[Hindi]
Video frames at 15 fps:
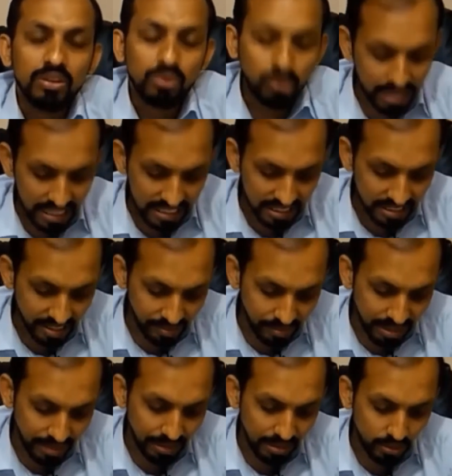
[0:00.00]
तो इस
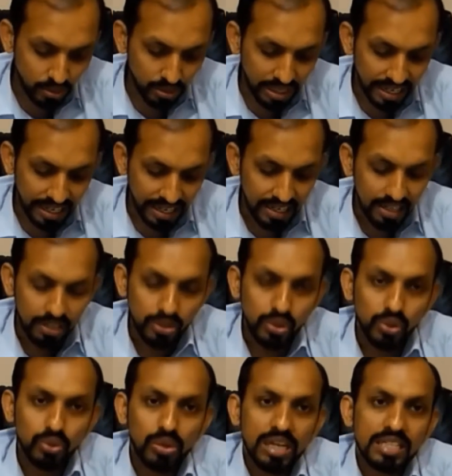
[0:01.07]
जमन में जो है
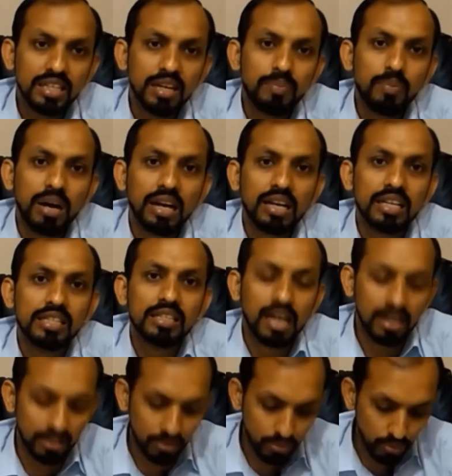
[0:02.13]
यूएस ने
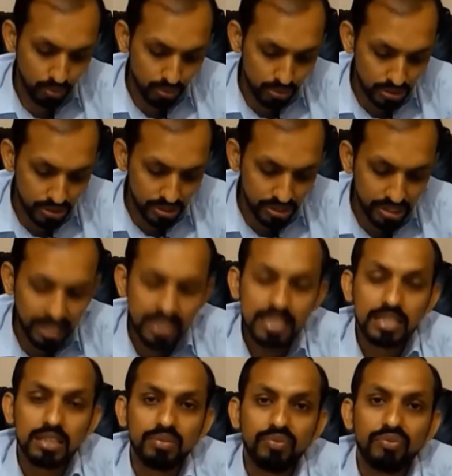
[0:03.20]
पाकिस्तान को
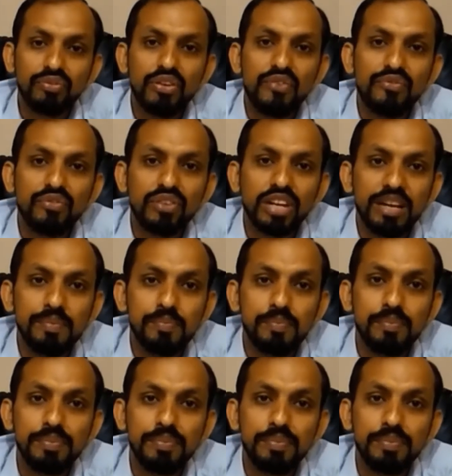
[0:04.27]
650